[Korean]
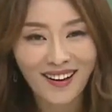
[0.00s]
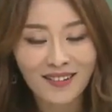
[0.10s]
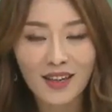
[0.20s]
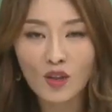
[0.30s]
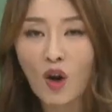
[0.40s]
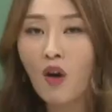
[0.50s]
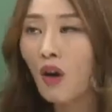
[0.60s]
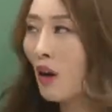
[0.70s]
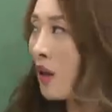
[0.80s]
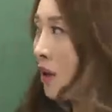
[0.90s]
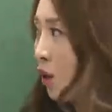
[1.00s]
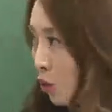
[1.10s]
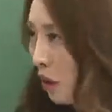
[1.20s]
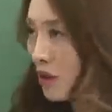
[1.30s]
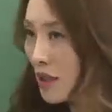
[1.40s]
그래서
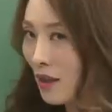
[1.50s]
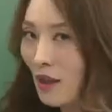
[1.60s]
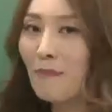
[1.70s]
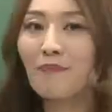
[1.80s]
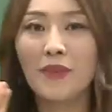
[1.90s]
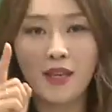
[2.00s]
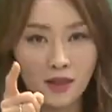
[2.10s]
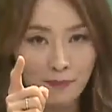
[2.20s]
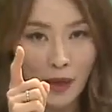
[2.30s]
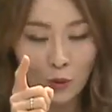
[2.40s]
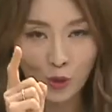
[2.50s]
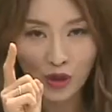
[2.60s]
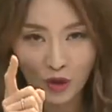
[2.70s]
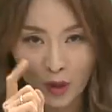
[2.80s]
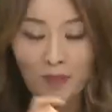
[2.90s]
이것도 역시 예습하고
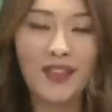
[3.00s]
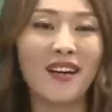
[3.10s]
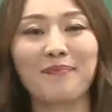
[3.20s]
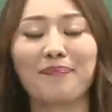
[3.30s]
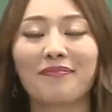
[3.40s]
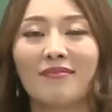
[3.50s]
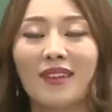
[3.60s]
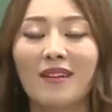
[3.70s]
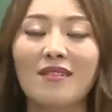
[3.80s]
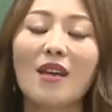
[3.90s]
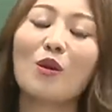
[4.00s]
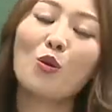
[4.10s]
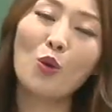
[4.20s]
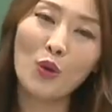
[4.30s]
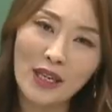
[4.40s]
오셔야 됩니다. 예,
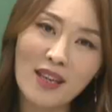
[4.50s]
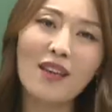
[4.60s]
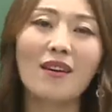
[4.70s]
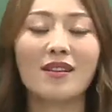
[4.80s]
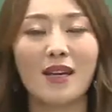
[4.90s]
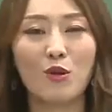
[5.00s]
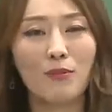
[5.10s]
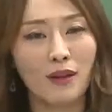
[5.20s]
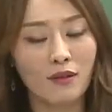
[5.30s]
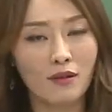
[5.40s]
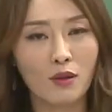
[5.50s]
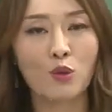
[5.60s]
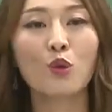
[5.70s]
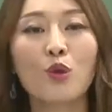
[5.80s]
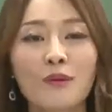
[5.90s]
새로이 자료를 만들었어요.
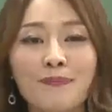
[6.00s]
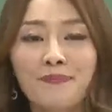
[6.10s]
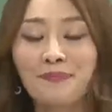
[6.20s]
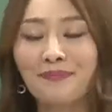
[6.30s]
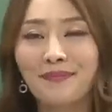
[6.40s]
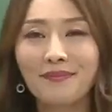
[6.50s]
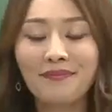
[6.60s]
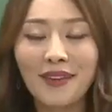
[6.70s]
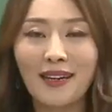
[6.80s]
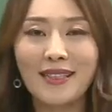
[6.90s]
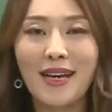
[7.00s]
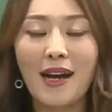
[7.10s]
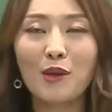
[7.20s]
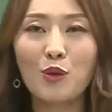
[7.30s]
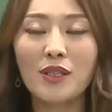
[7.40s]
또 제가
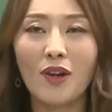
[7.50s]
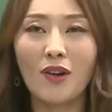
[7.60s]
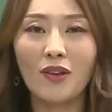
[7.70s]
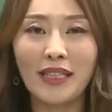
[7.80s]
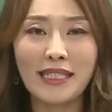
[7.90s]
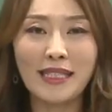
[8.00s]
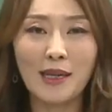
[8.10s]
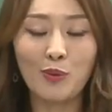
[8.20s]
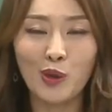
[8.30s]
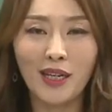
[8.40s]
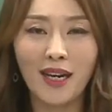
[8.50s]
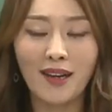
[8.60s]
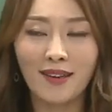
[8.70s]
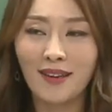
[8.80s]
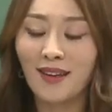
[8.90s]
학교에서 내신
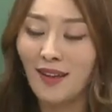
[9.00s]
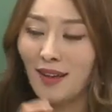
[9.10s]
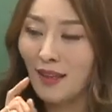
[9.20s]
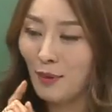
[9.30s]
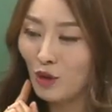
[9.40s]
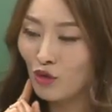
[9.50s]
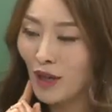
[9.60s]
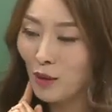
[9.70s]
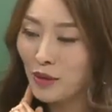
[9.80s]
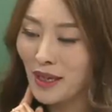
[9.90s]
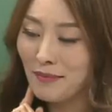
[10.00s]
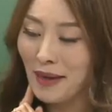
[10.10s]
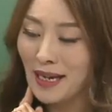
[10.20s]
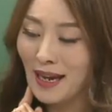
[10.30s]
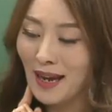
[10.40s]
내보니까 이번 중간고사는
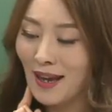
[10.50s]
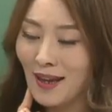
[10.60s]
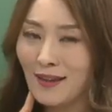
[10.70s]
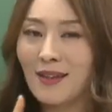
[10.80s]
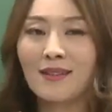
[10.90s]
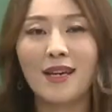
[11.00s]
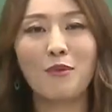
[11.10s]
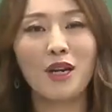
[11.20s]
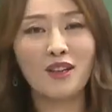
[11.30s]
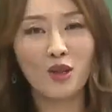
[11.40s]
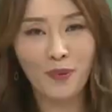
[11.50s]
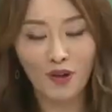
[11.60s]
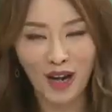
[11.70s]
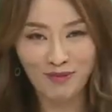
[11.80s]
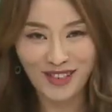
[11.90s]
말이야 3월
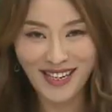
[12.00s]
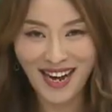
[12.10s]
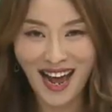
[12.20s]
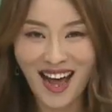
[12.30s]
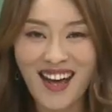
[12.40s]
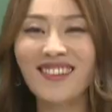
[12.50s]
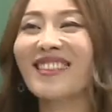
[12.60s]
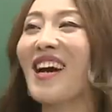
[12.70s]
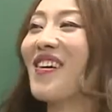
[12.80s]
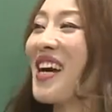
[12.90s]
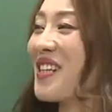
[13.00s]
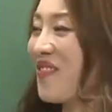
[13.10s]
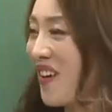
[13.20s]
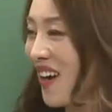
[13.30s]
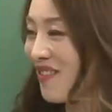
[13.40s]
학력평가 문제랑 4월
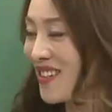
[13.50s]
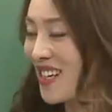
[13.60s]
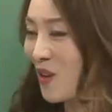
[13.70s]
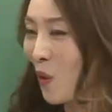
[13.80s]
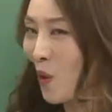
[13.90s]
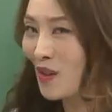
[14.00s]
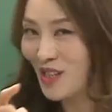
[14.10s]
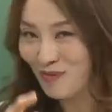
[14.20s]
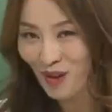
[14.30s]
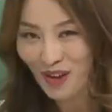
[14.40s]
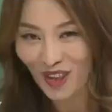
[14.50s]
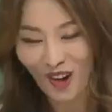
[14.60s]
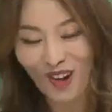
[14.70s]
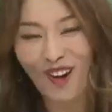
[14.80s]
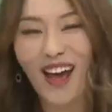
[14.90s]
학력평가 문제도 시험 범위에
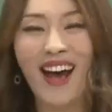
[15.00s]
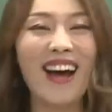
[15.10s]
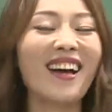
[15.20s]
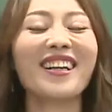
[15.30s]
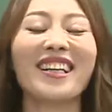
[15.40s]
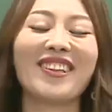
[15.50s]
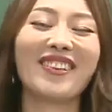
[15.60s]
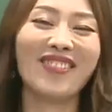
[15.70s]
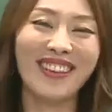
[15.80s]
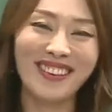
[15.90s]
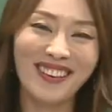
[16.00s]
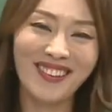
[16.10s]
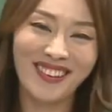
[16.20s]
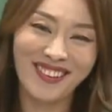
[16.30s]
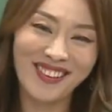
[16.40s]
넣을 거야. 많은
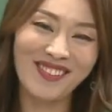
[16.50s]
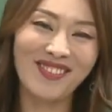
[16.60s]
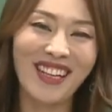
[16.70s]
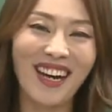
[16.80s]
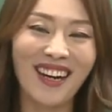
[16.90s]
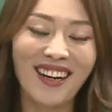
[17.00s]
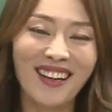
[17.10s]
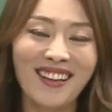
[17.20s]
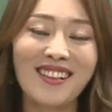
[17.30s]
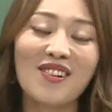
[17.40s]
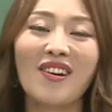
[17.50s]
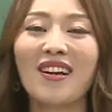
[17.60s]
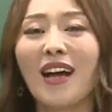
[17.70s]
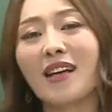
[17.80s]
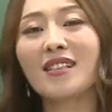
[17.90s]
학교가 그렇습니다. 그래서
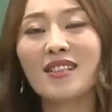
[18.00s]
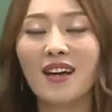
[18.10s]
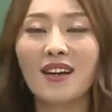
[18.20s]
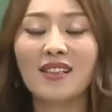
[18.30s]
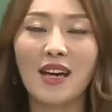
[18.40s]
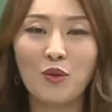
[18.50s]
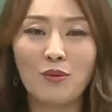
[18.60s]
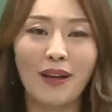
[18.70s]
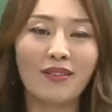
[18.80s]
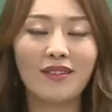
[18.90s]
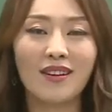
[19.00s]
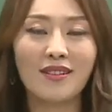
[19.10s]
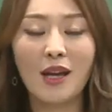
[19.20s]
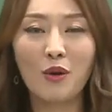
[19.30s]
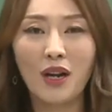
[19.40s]
아직 제가 이 자료를 만들
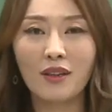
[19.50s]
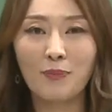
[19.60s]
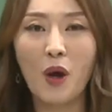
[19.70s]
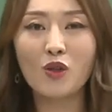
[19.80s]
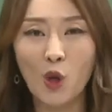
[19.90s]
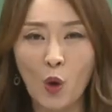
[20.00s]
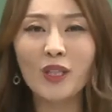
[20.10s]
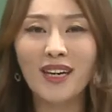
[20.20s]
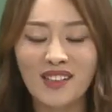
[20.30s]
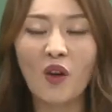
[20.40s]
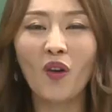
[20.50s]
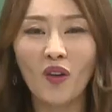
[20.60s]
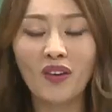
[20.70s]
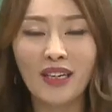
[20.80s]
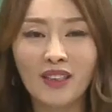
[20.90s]
때는 4월 학평
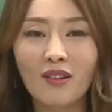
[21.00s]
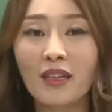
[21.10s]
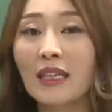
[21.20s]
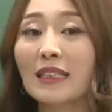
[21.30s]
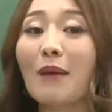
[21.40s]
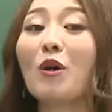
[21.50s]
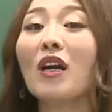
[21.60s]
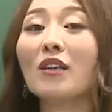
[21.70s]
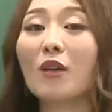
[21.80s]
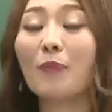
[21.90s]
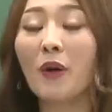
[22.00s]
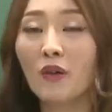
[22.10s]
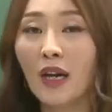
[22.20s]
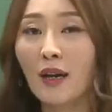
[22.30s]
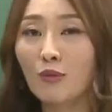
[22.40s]
전이라서 그래서 3월
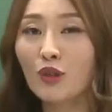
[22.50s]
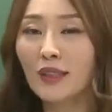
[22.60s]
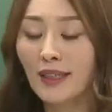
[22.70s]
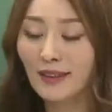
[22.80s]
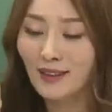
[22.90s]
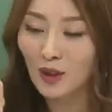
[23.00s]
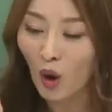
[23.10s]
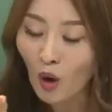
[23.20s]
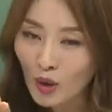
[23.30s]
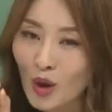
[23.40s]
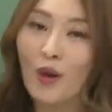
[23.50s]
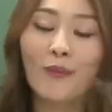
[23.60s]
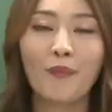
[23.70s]
학력평가 문제를 넣어서